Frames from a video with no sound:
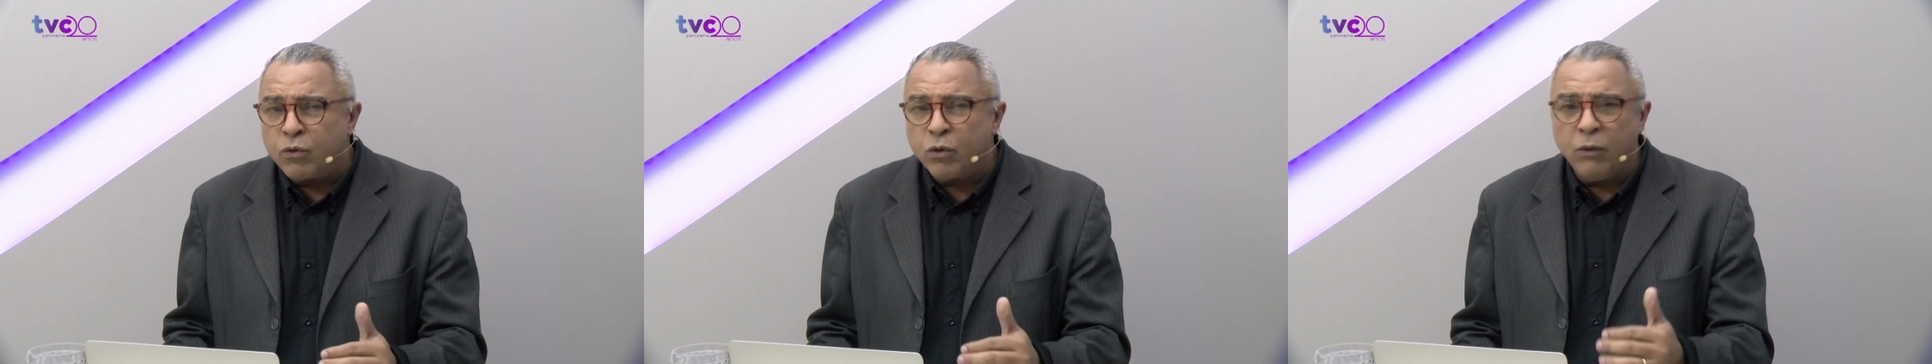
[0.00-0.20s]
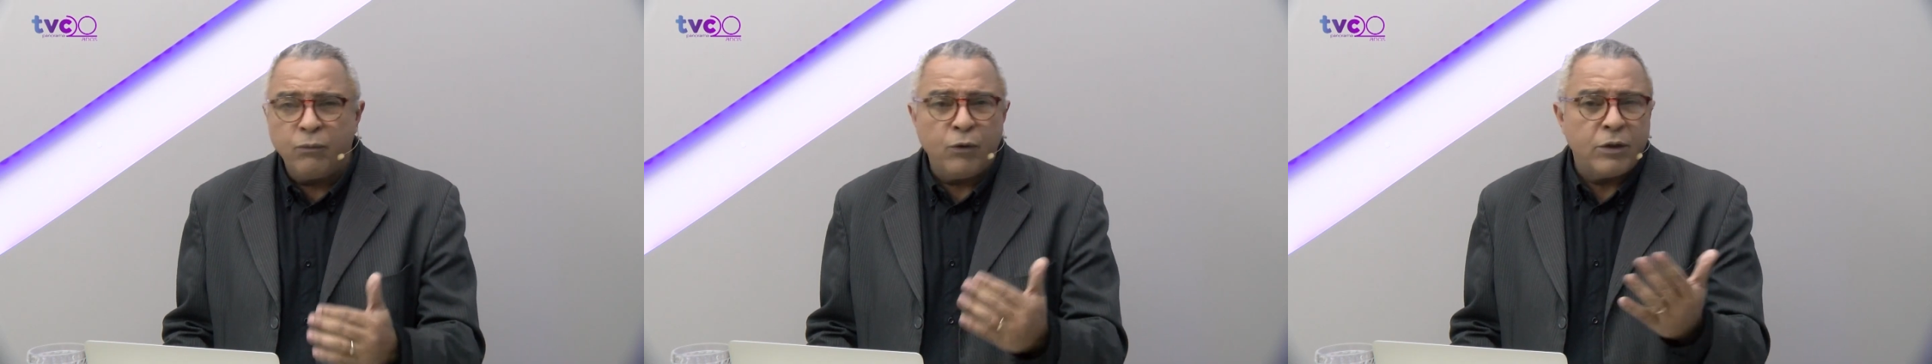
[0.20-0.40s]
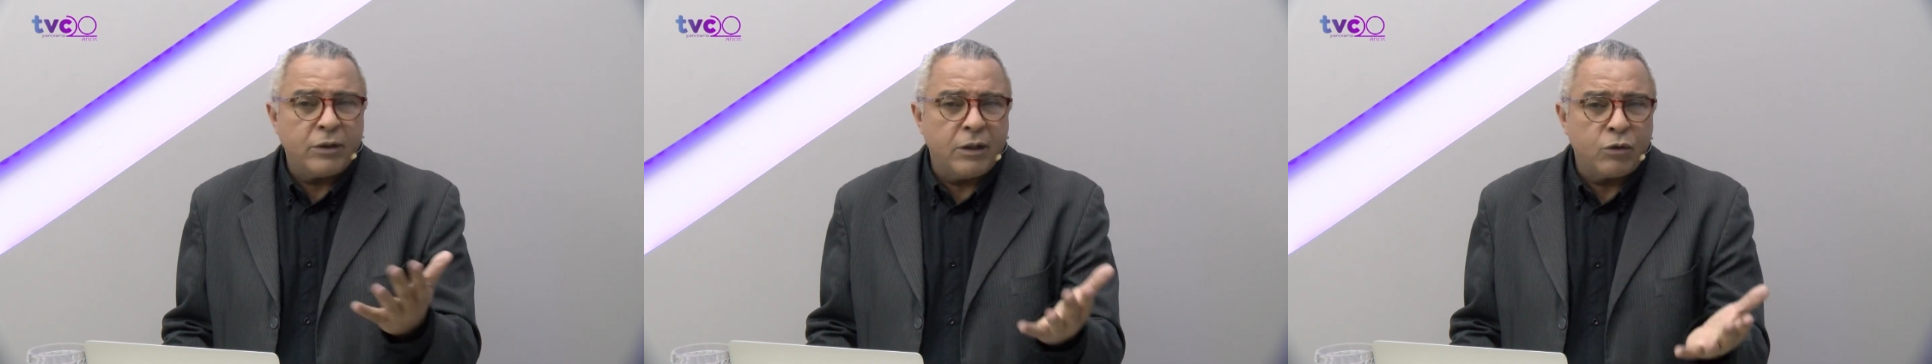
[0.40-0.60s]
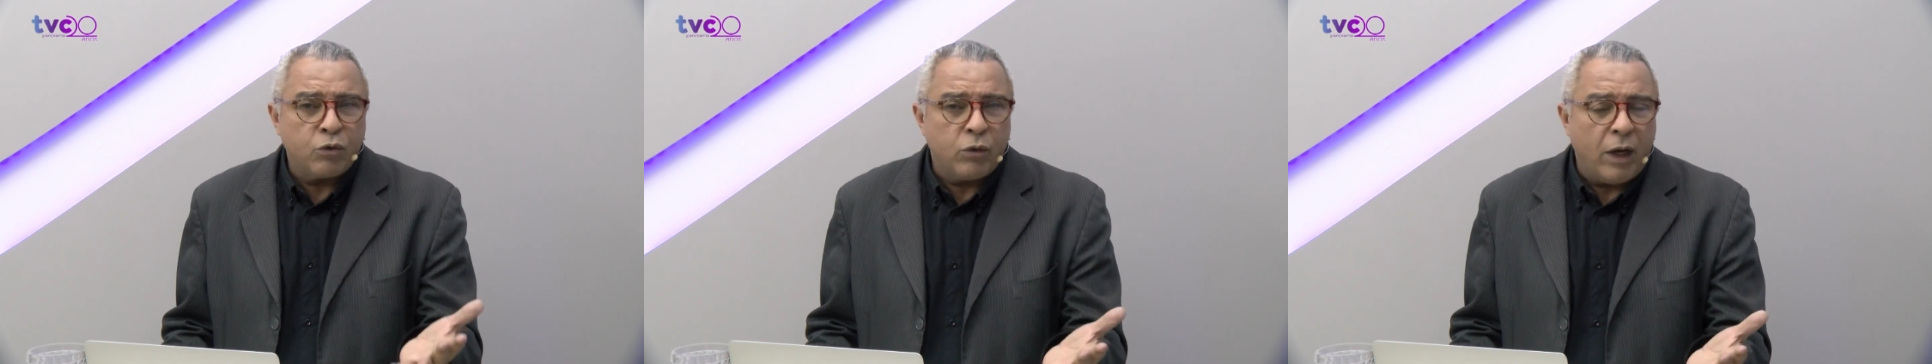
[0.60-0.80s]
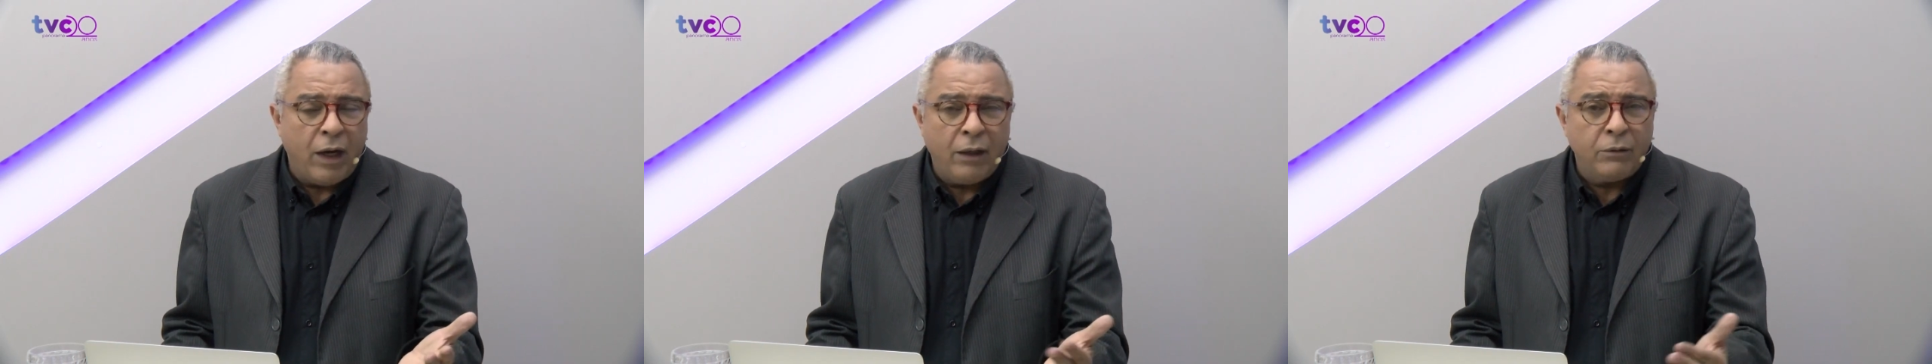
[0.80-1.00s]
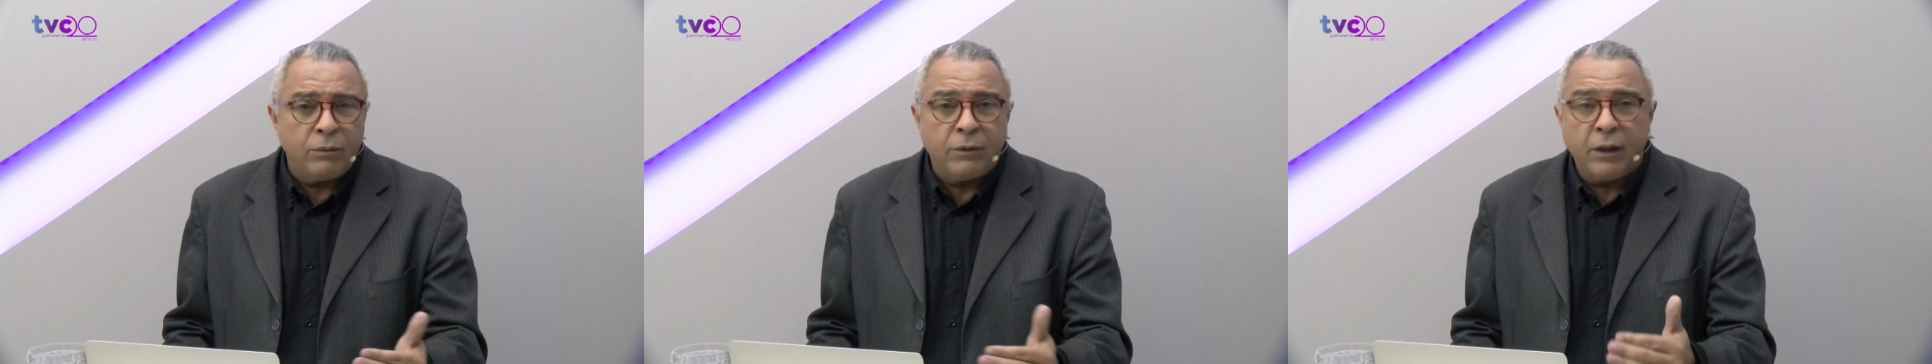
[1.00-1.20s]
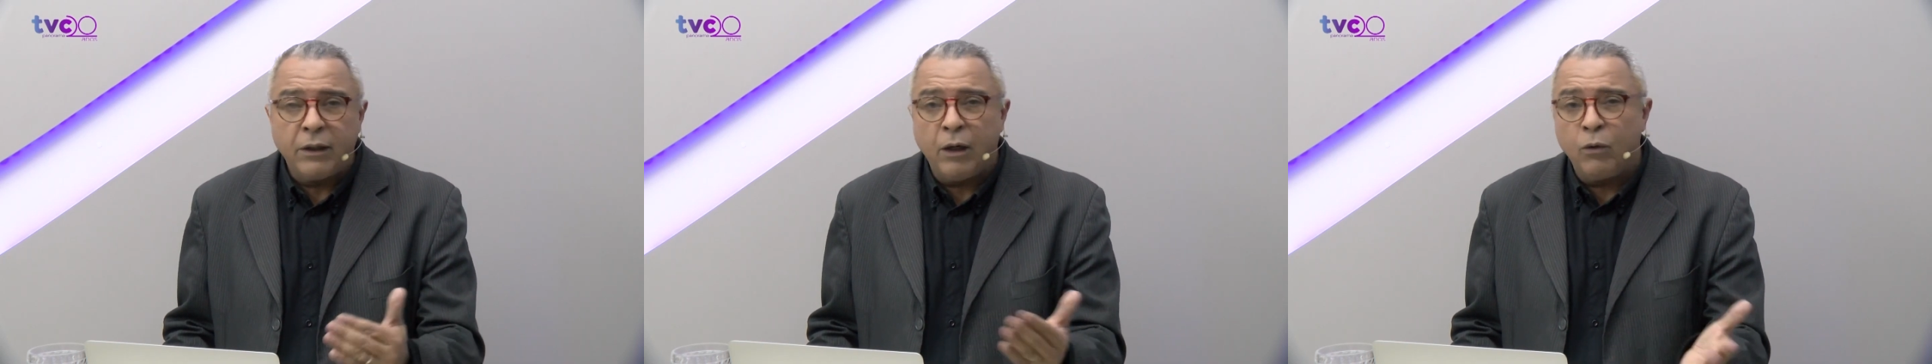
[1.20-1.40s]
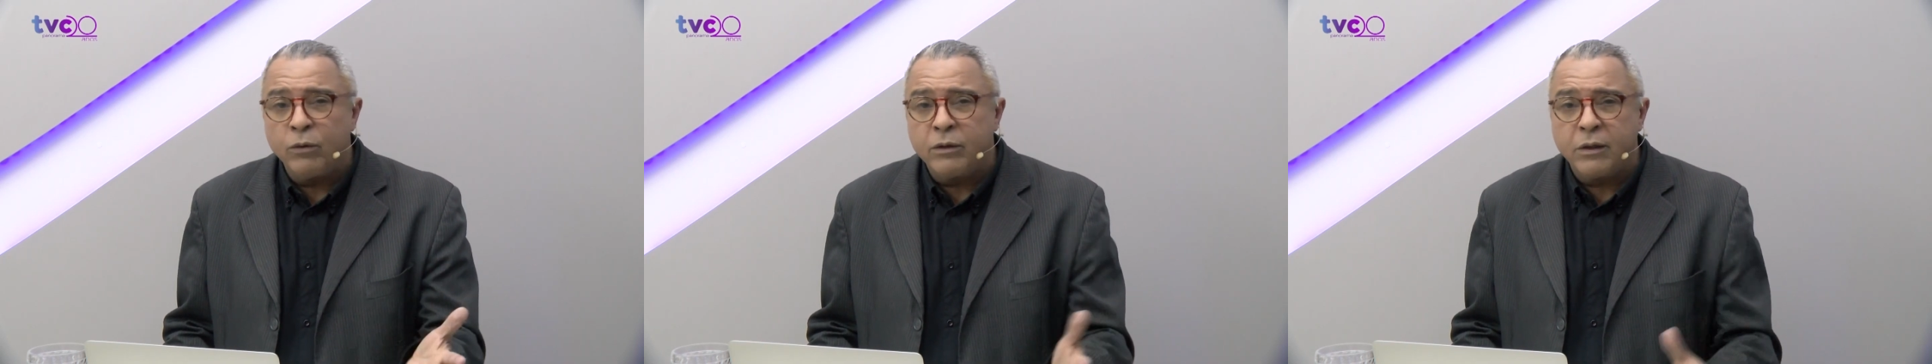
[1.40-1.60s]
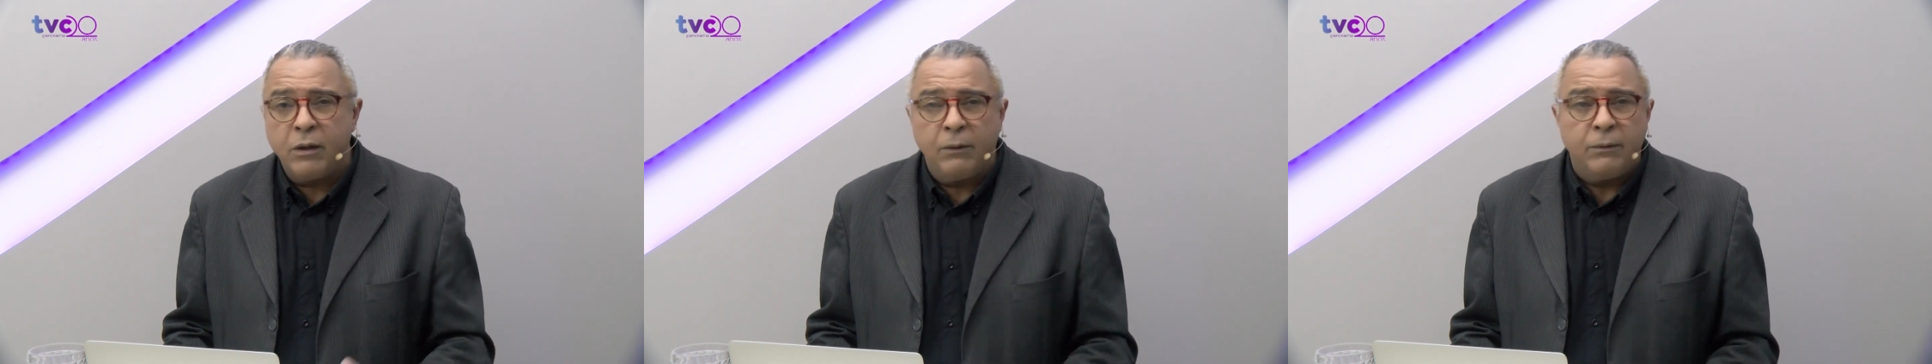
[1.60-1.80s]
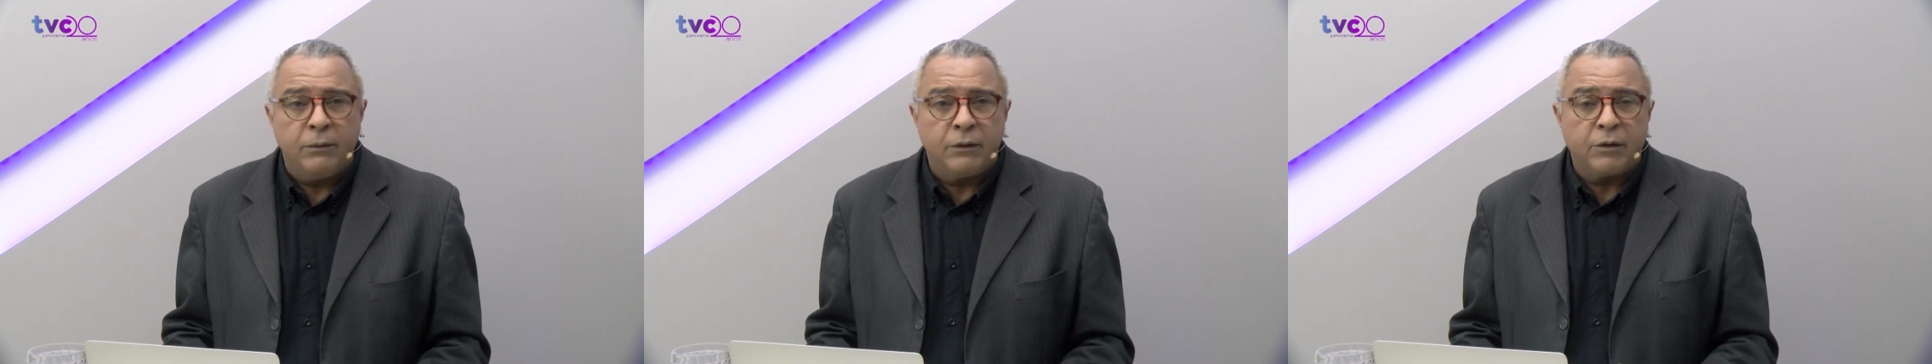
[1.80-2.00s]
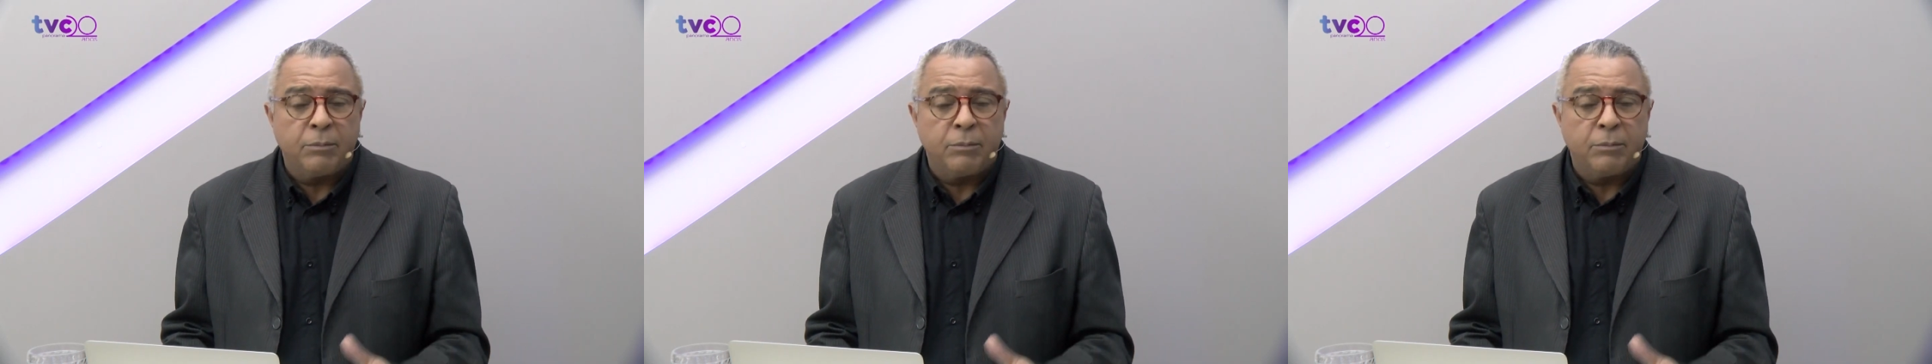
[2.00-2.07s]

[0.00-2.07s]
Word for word: O senhor foi censurado? O que, que aconteceu?